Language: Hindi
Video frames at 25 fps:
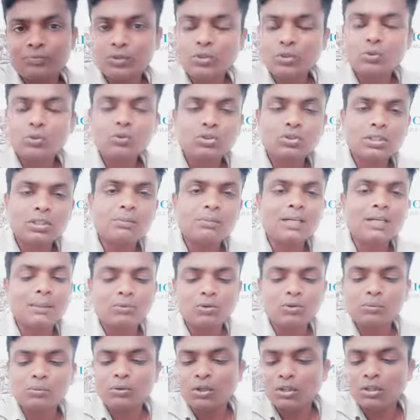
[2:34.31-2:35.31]
तो उस समय
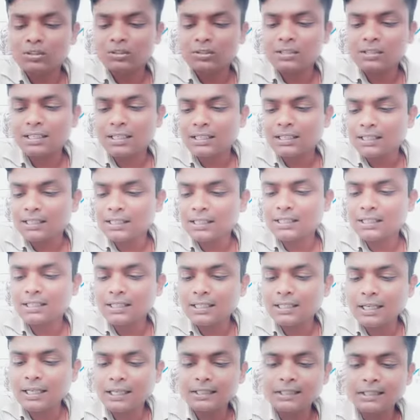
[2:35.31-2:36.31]
आपको बहुत सारी
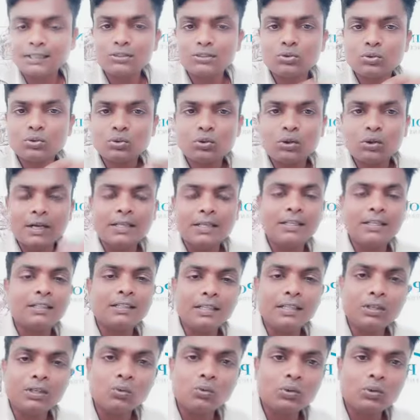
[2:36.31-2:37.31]
दिक्कतें आएंगे सो आई कैन
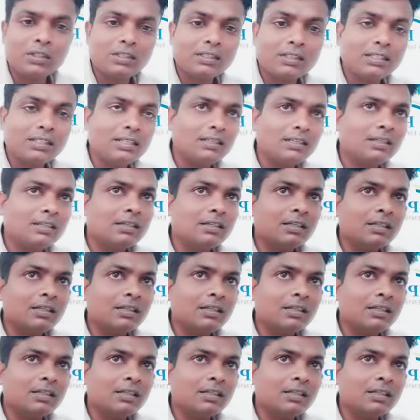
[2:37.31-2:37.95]
टेल यू वन थिंग